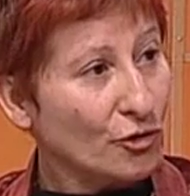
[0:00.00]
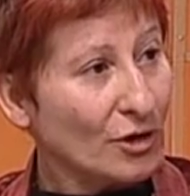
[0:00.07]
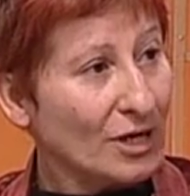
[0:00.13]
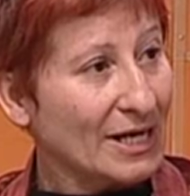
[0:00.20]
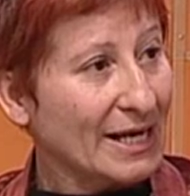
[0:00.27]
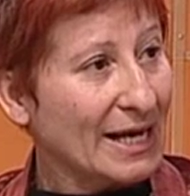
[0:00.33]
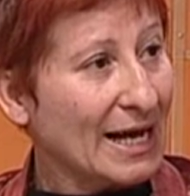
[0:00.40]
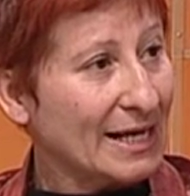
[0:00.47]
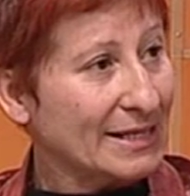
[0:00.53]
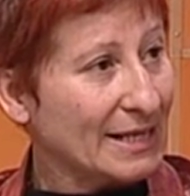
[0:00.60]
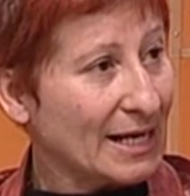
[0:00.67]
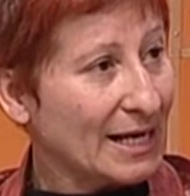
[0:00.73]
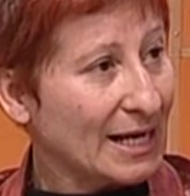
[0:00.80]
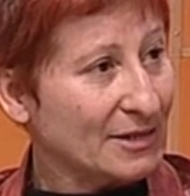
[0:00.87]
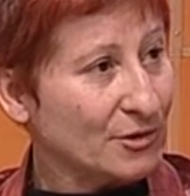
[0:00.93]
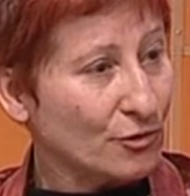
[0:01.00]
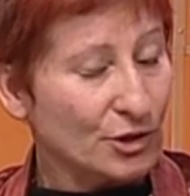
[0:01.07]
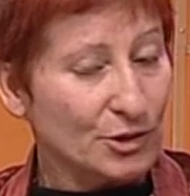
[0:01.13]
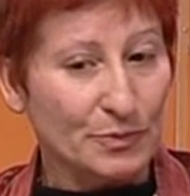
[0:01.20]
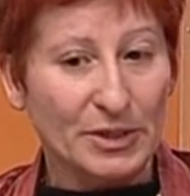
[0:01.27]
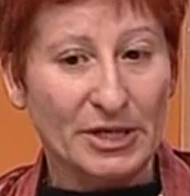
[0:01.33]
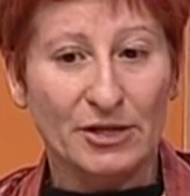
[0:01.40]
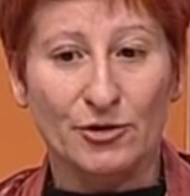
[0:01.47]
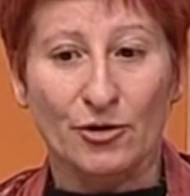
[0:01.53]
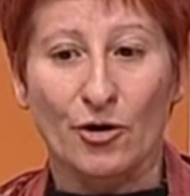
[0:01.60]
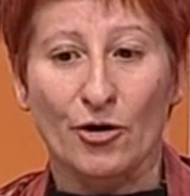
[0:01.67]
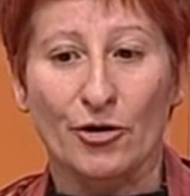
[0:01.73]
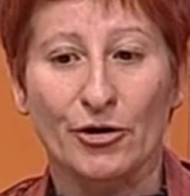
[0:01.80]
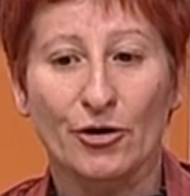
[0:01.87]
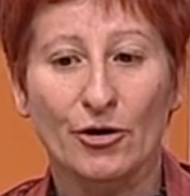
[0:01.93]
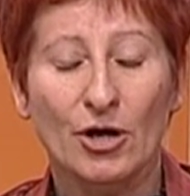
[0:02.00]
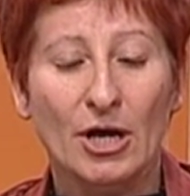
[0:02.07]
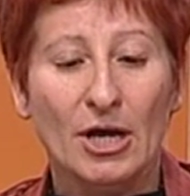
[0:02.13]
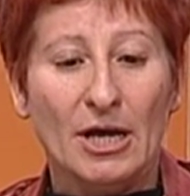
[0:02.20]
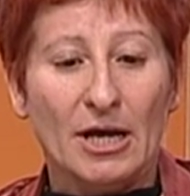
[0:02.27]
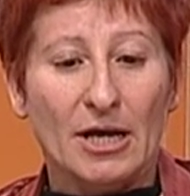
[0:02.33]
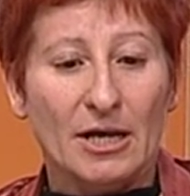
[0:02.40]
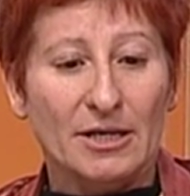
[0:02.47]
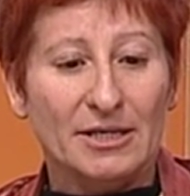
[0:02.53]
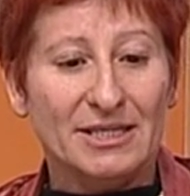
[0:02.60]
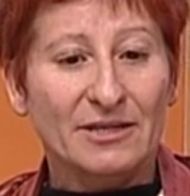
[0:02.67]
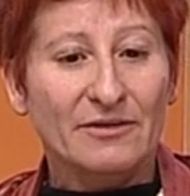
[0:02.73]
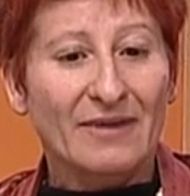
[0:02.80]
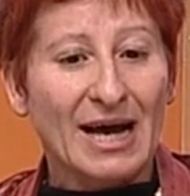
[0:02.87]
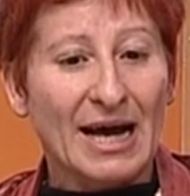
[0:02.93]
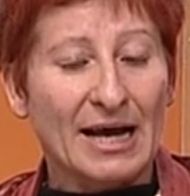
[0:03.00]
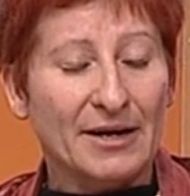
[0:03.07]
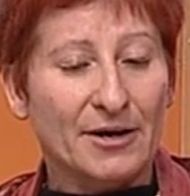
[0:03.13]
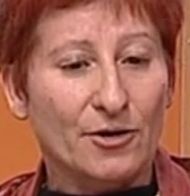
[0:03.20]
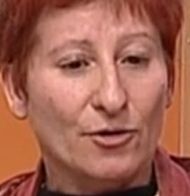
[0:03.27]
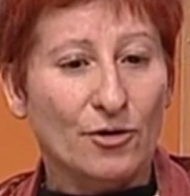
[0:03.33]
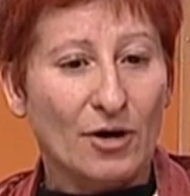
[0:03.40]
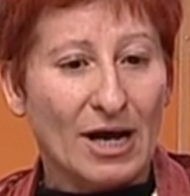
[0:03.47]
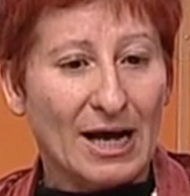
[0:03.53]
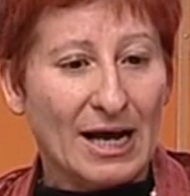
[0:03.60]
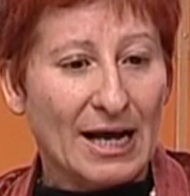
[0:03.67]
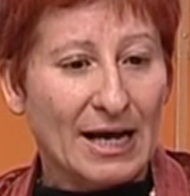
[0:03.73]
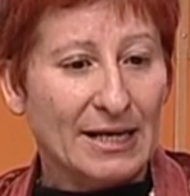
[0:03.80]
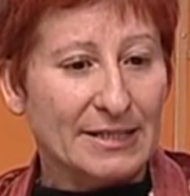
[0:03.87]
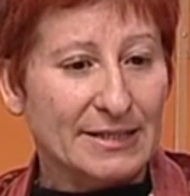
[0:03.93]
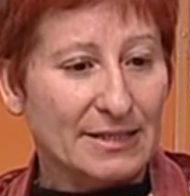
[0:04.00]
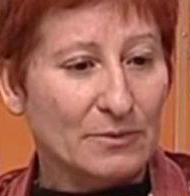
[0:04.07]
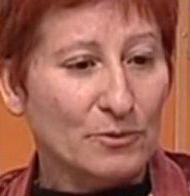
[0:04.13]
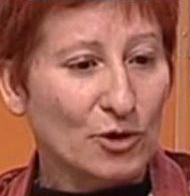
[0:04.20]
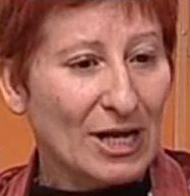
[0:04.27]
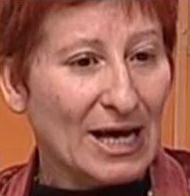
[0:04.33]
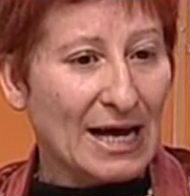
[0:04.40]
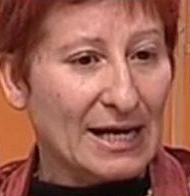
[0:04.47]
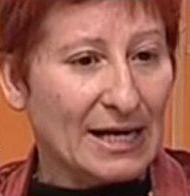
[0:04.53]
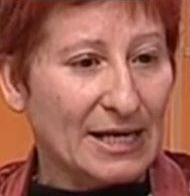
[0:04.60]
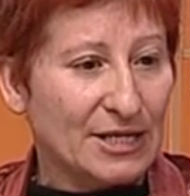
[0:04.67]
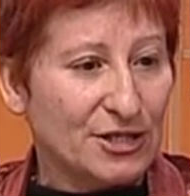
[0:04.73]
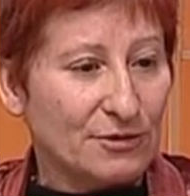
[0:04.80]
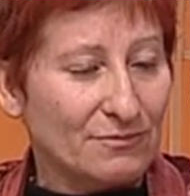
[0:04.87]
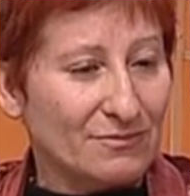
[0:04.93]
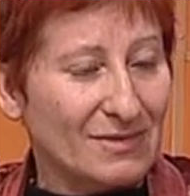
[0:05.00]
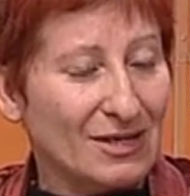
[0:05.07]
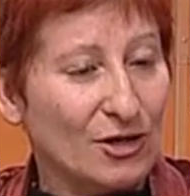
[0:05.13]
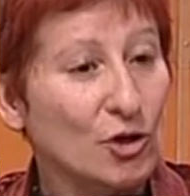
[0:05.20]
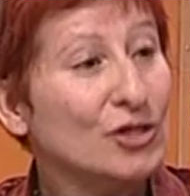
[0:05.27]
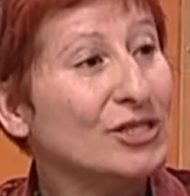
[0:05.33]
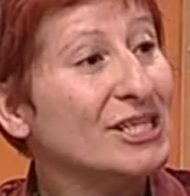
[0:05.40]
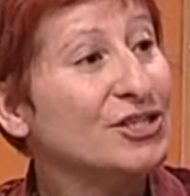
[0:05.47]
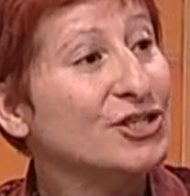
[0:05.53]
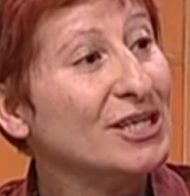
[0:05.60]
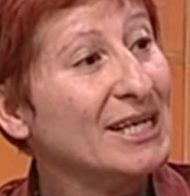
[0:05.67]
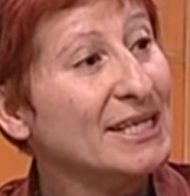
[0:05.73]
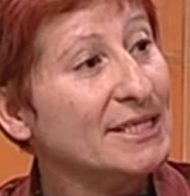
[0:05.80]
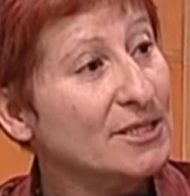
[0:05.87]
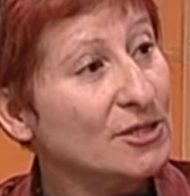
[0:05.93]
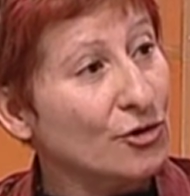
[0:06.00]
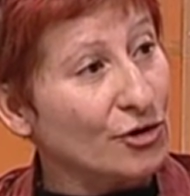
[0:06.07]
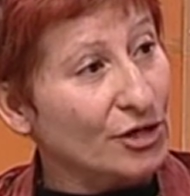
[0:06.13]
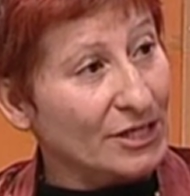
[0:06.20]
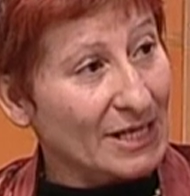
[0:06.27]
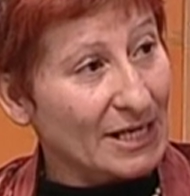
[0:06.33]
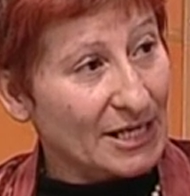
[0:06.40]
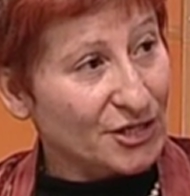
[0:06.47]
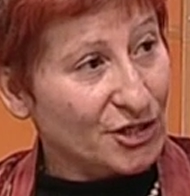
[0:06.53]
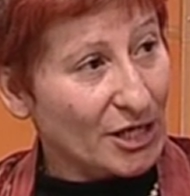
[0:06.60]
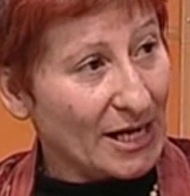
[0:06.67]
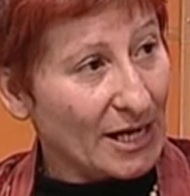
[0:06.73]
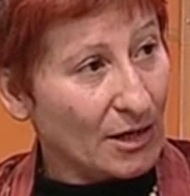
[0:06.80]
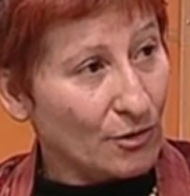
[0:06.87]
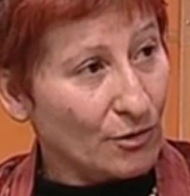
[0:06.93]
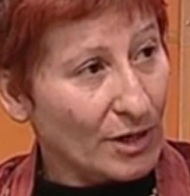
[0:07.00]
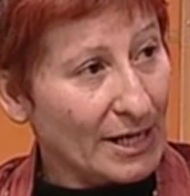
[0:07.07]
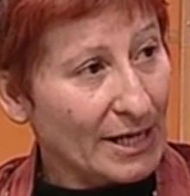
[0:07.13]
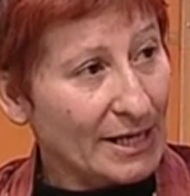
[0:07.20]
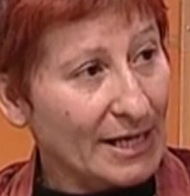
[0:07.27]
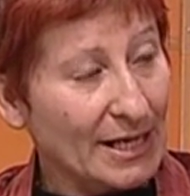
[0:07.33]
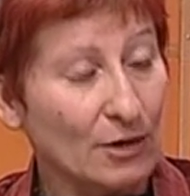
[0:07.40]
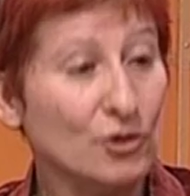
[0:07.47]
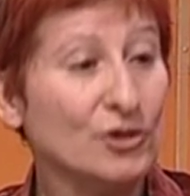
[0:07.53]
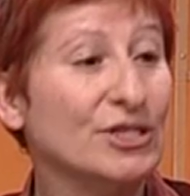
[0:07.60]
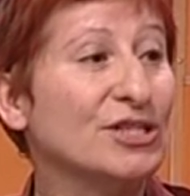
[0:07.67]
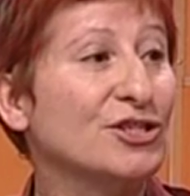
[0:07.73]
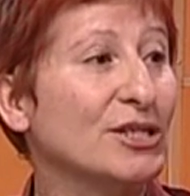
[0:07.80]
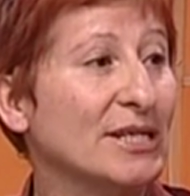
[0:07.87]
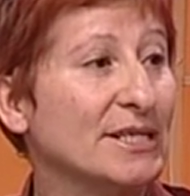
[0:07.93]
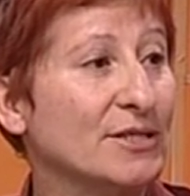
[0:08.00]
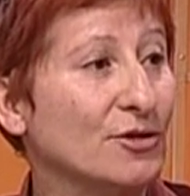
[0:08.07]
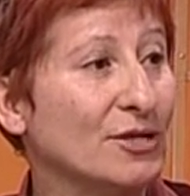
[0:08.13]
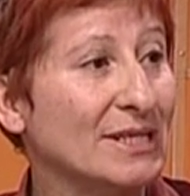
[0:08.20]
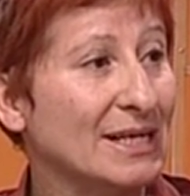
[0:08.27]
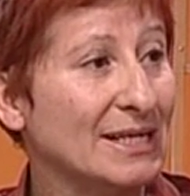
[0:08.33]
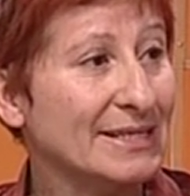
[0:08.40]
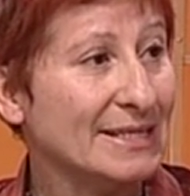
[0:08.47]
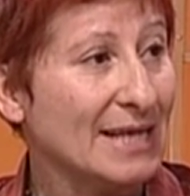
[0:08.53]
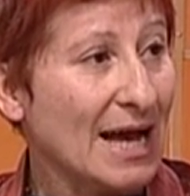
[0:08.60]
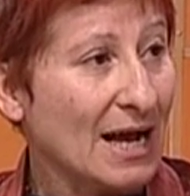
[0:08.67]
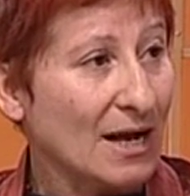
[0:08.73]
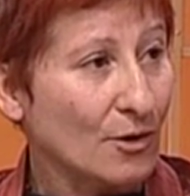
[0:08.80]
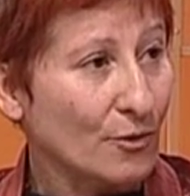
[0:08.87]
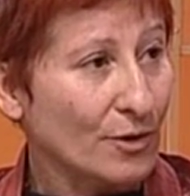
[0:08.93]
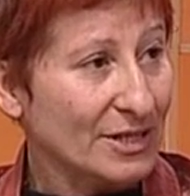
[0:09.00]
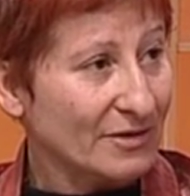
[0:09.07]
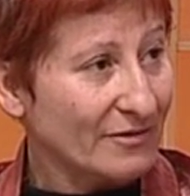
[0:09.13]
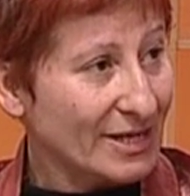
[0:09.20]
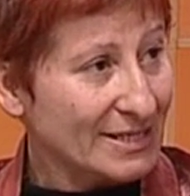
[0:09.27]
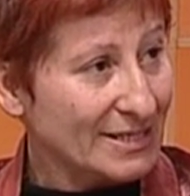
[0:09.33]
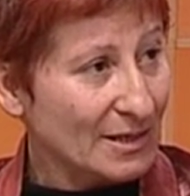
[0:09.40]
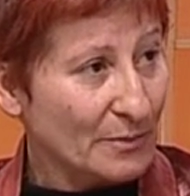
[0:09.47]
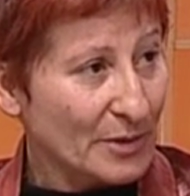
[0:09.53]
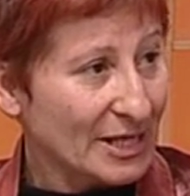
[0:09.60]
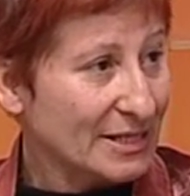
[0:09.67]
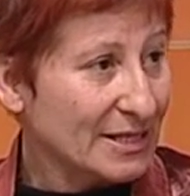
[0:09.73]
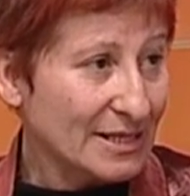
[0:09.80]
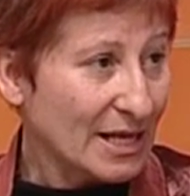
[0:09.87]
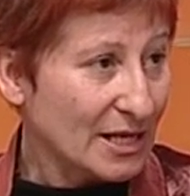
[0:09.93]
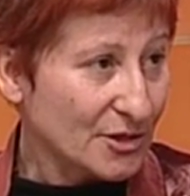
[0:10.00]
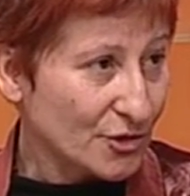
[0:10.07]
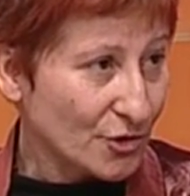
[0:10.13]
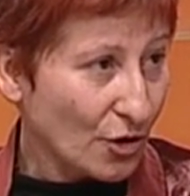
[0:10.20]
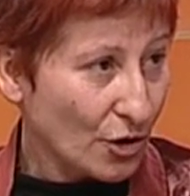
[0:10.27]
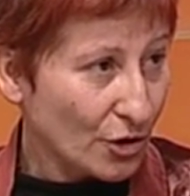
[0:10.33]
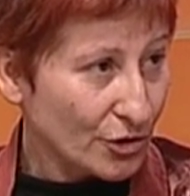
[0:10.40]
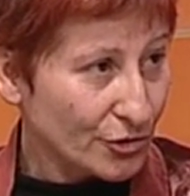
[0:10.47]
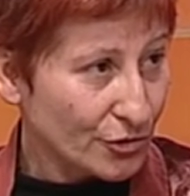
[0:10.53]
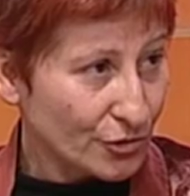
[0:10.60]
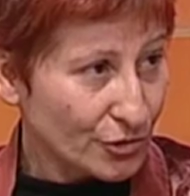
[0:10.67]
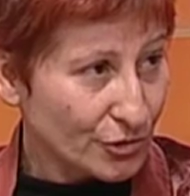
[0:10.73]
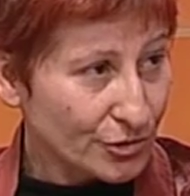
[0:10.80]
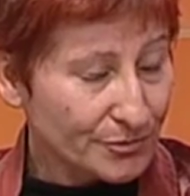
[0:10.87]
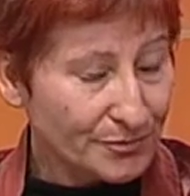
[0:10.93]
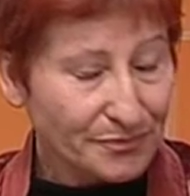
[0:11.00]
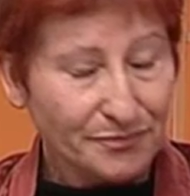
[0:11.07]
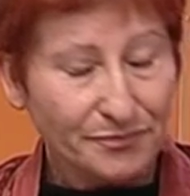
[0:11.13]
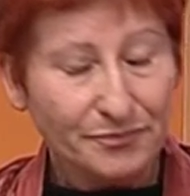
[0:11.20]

collegata all'atto respiratorio eh, si vanno a stimolare l'ossigenazione delle cellule e l'ossigenazione del sangue diversamente dal solito. No?